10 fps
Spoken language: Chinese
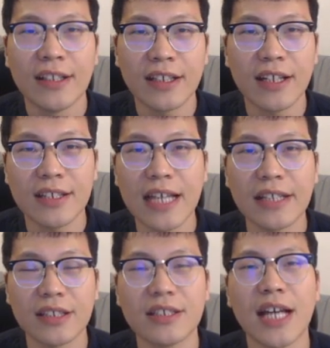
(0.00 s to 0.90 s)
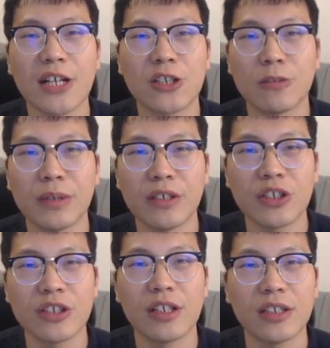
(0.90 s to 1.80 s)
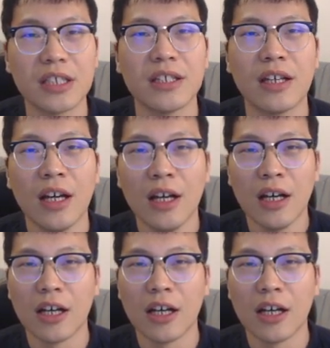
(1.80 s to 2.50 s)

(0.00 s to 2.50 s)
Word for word: 你可以暂停一下视频，试着替。